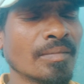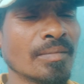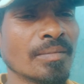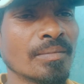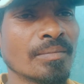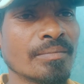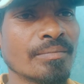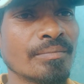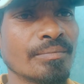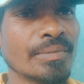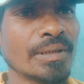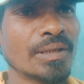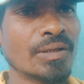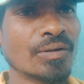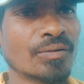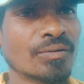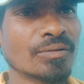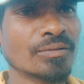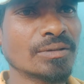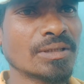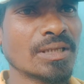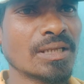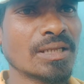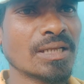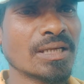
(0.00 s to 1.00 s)
वीडियो को
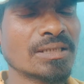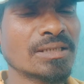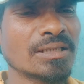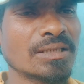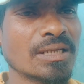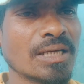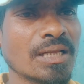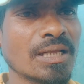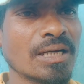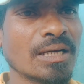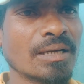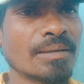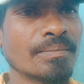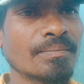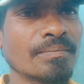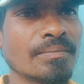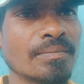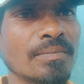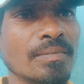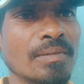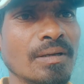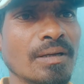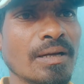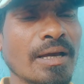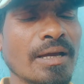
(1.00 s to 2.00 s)
ज़्यादा से ज़्यादा
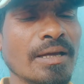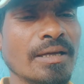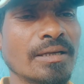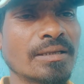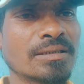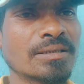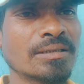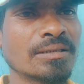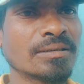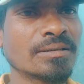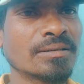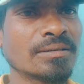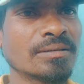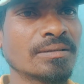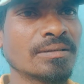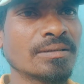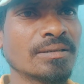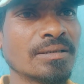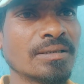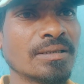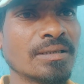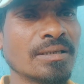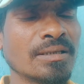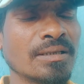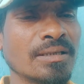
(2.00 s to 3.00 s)
लाइक
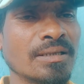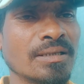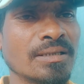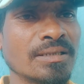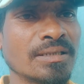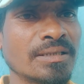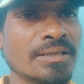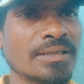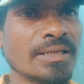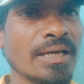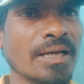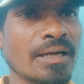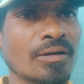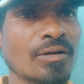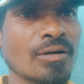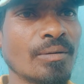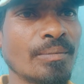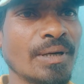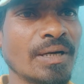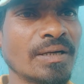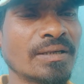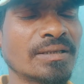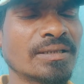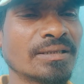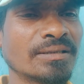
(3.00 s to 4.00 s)
शेयर
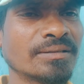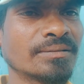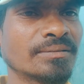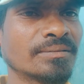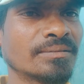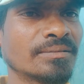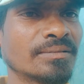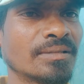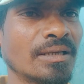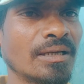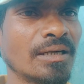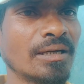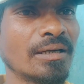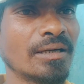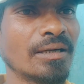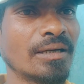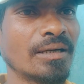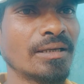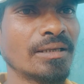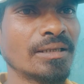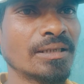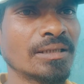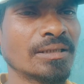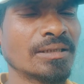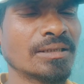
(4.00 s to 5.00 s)
कमेंट एंड
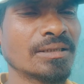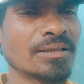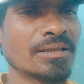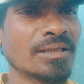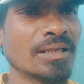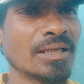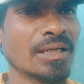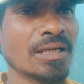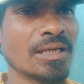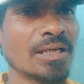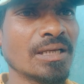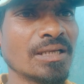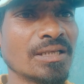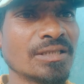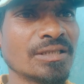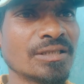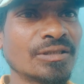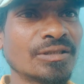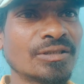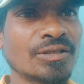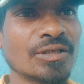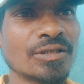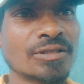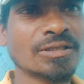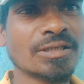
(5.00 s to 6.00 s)

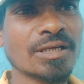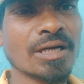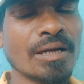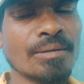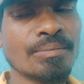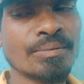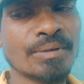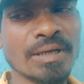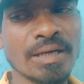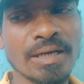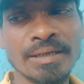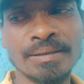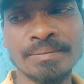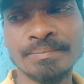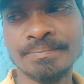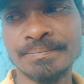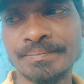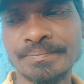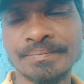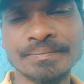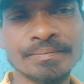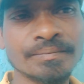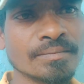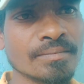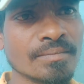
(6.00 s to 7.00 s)
सब्सक्राइब करें
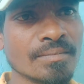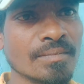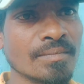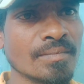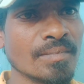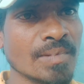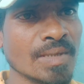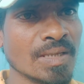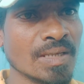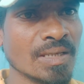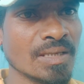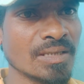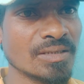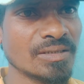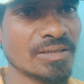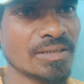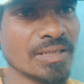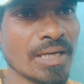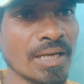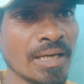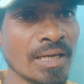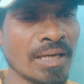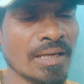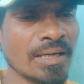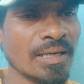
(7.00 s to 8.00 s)

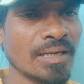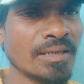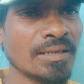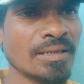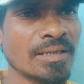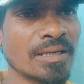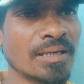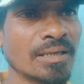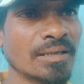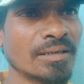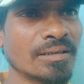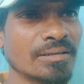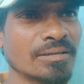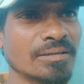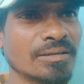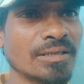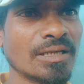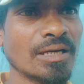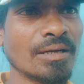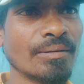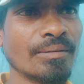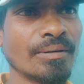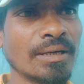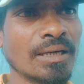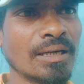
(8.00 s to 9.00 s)
जय हिंद जय
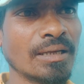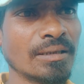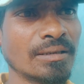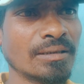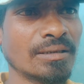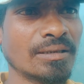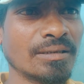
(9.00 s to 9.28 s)
भारत